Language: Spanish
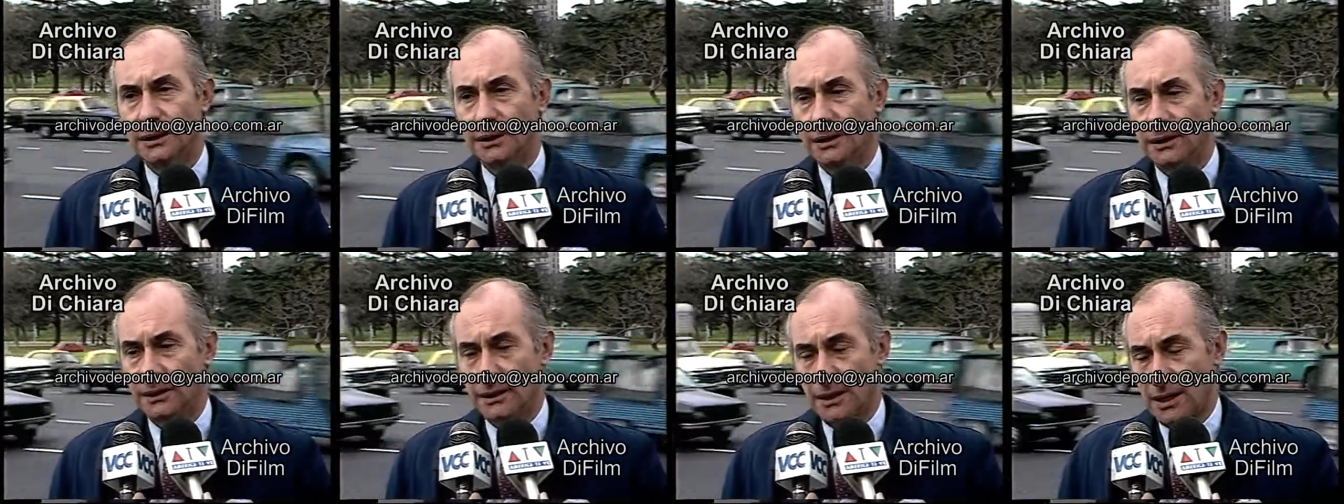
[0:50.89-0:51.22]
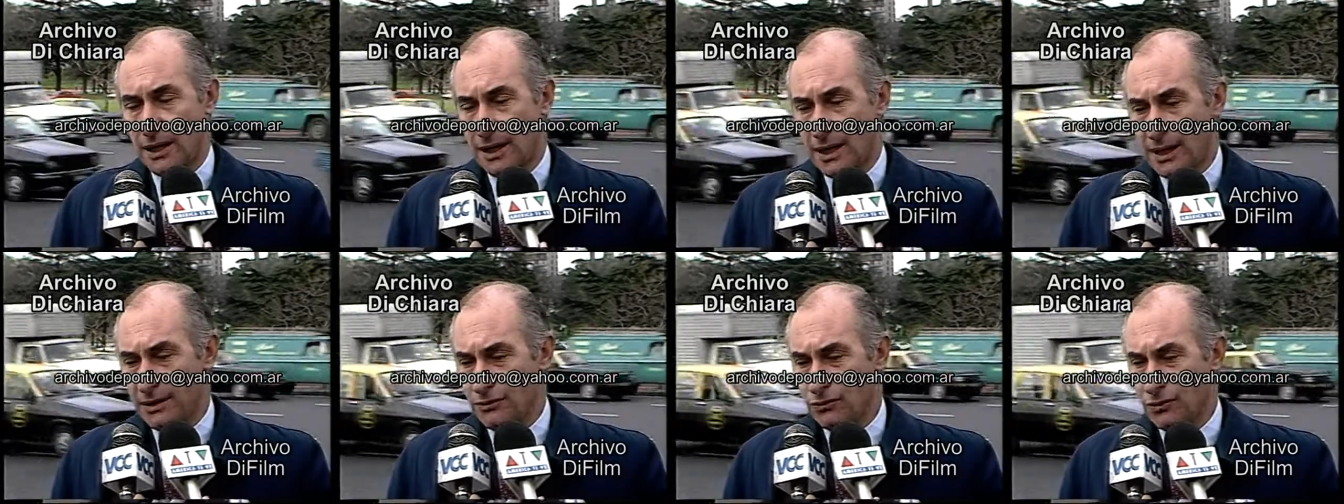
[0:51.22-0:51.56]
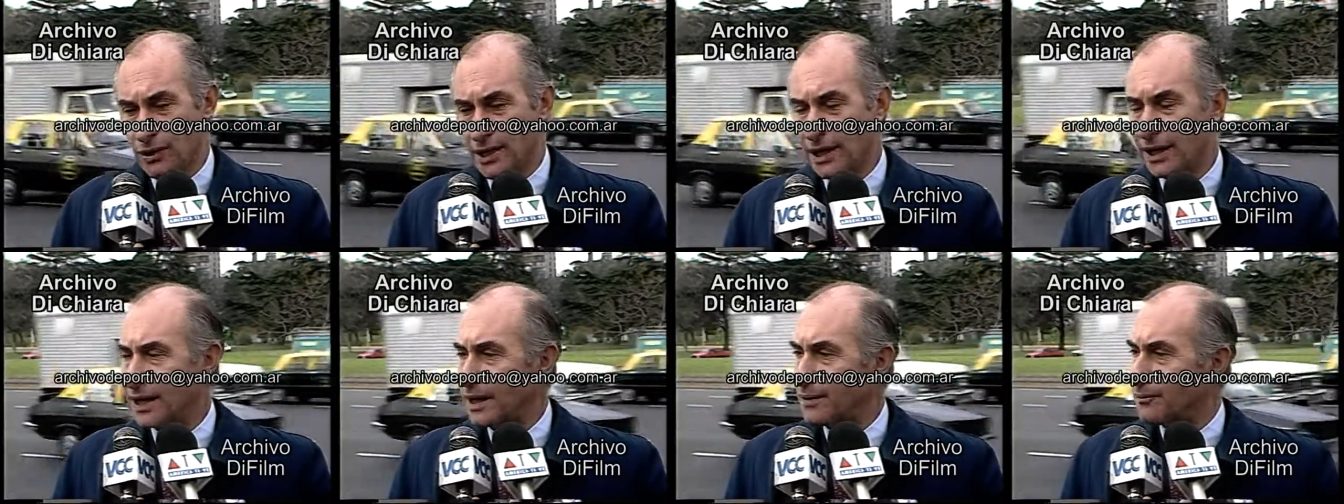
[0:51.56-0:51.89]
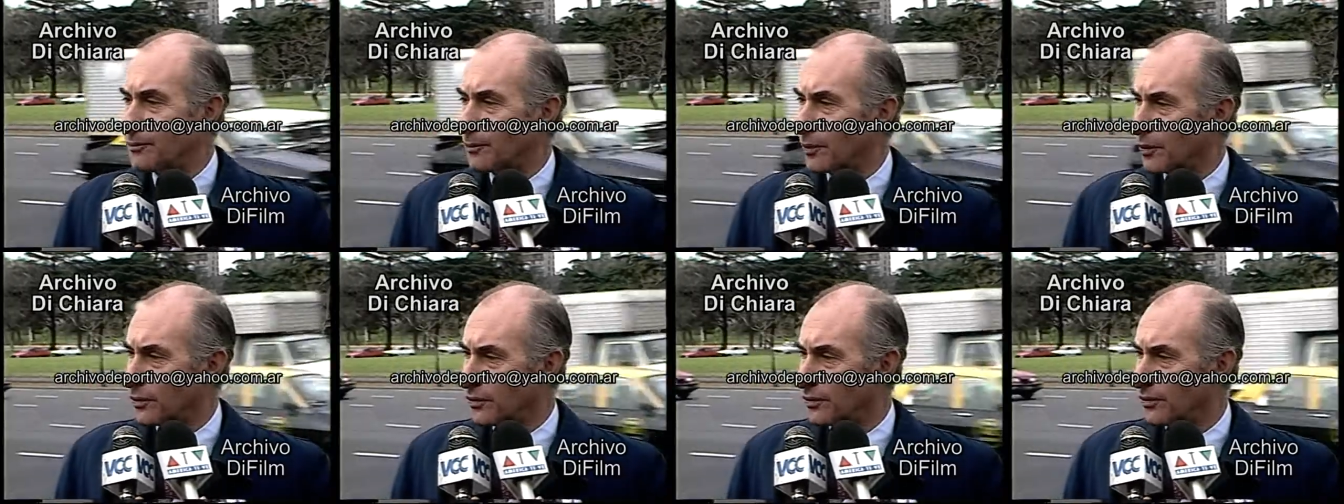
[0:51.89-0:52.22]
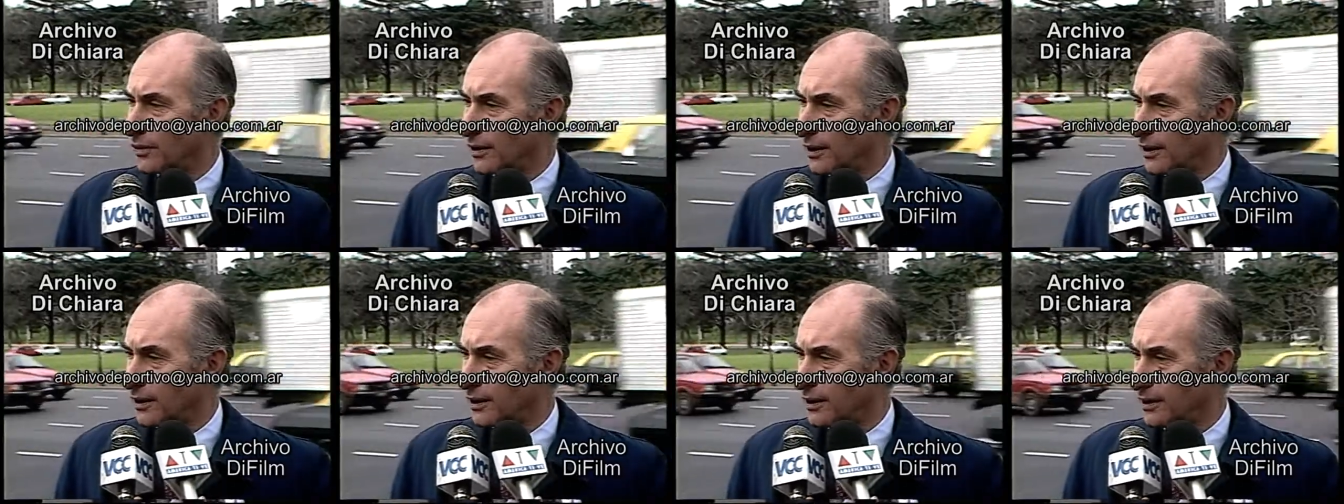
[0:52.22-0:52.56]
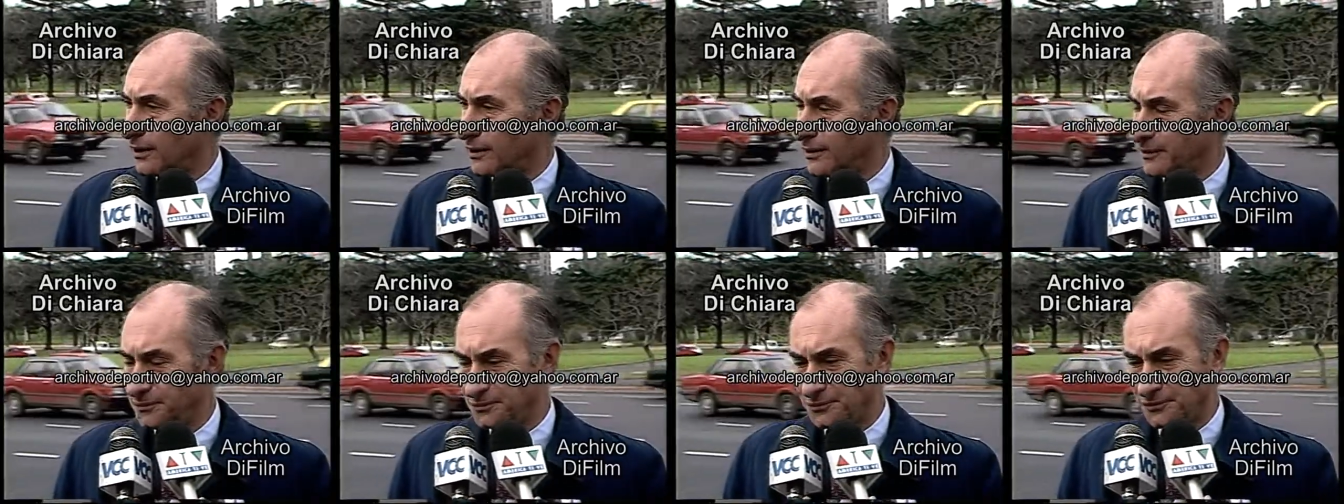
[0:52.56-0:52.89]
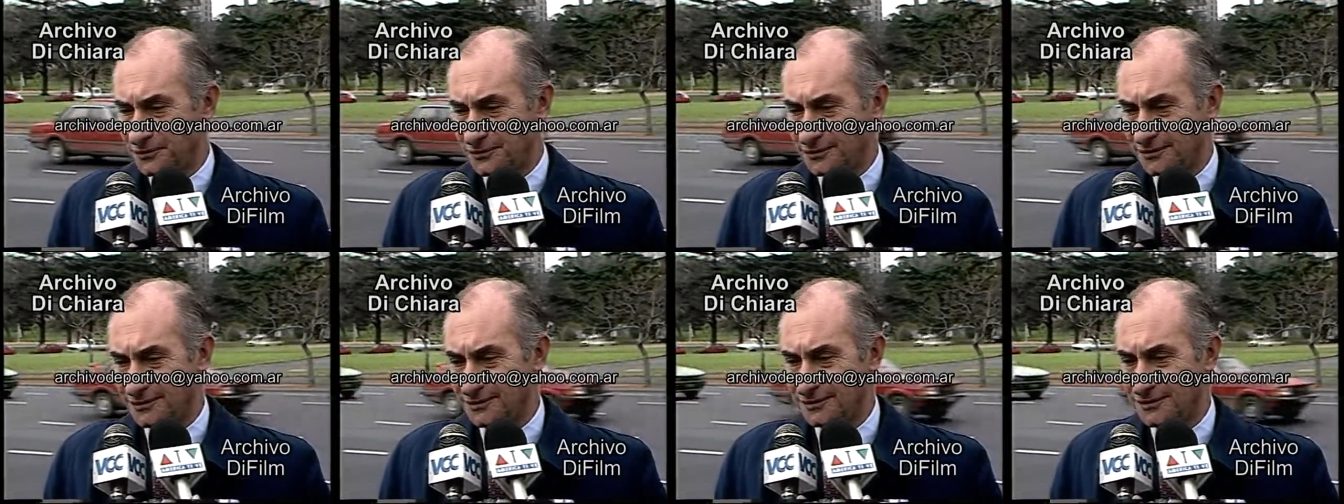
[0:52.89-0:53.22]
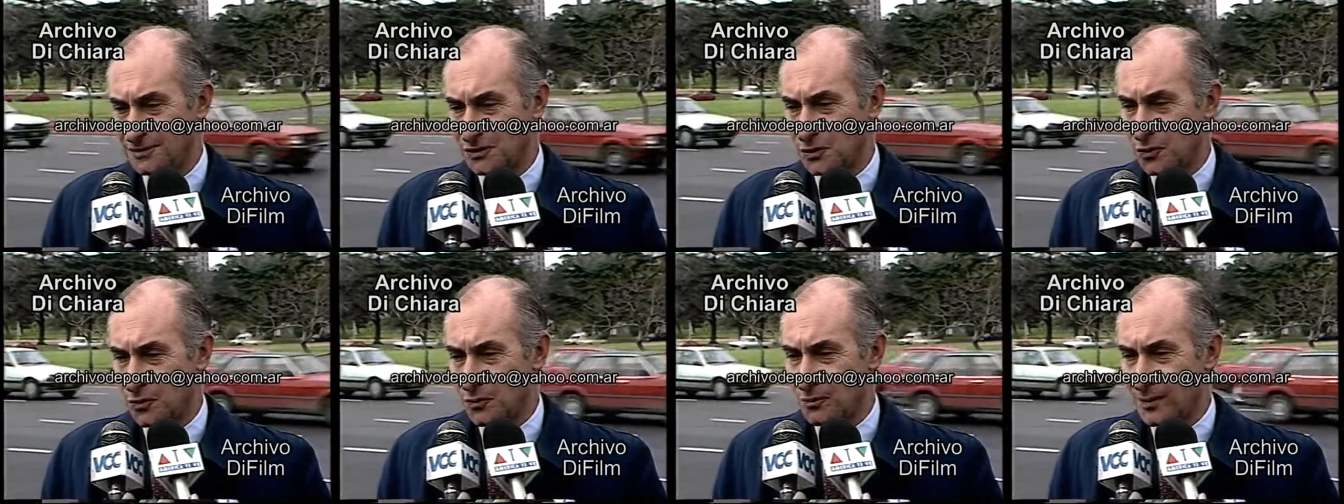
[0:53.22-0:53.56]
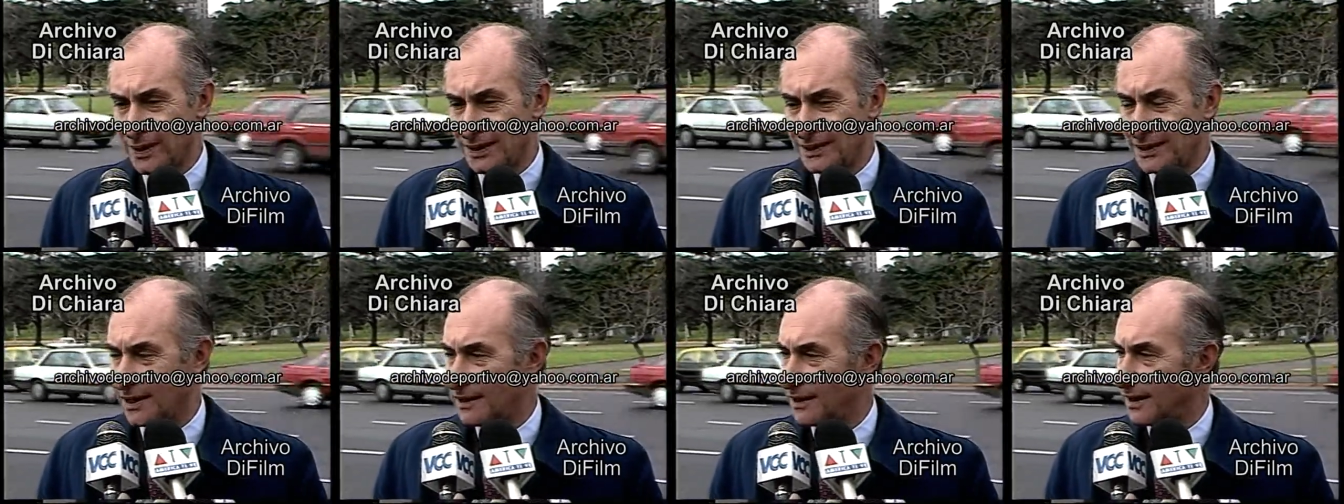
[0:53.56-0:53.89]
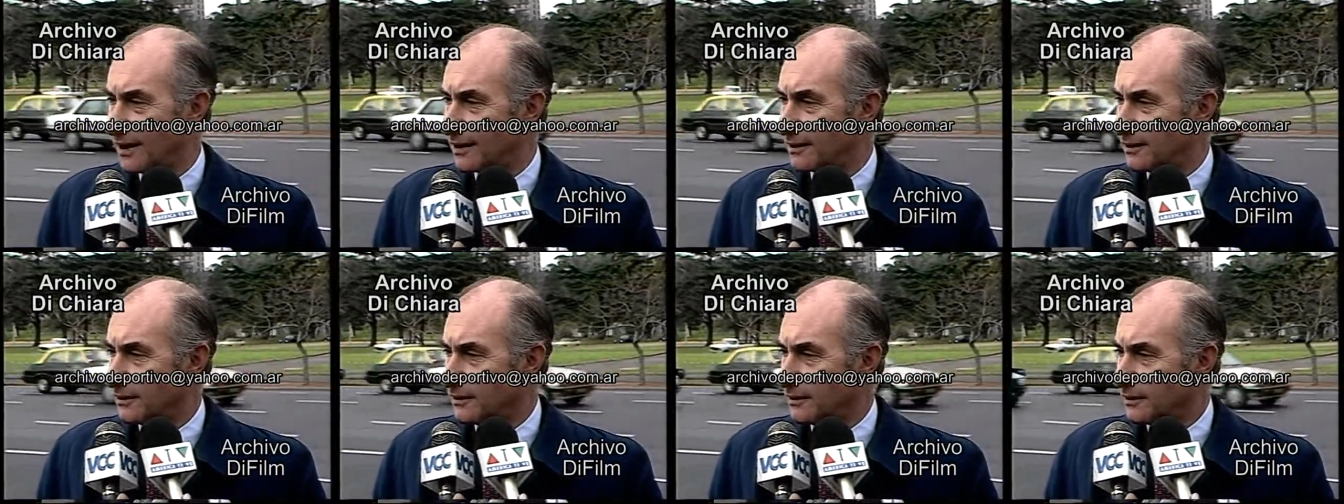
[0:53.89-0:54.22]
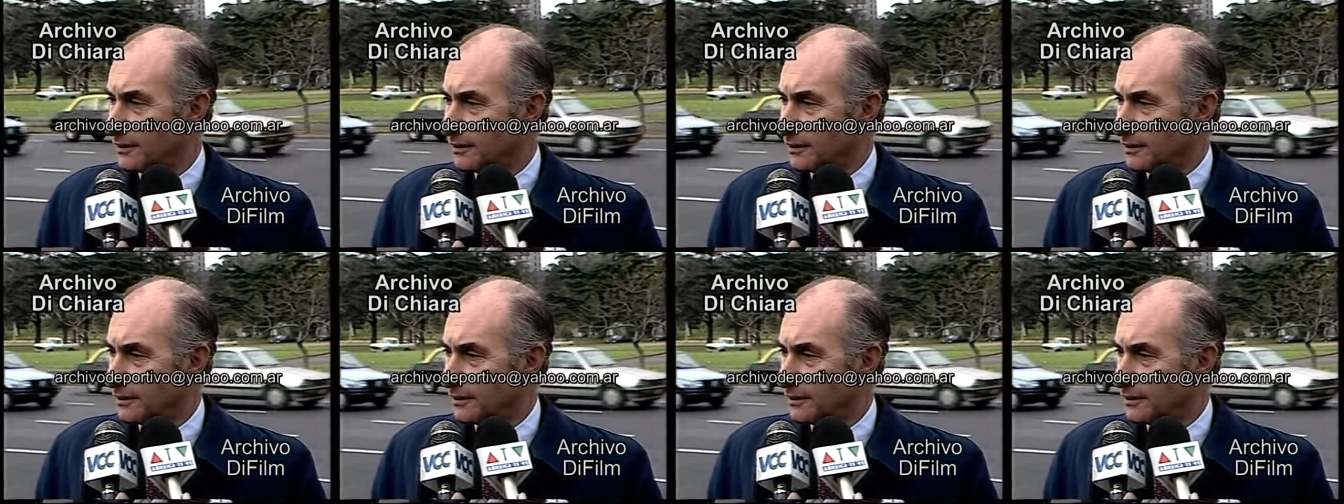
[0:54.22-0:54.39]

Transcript: eh, y dejando el ejemplo de, de un batallar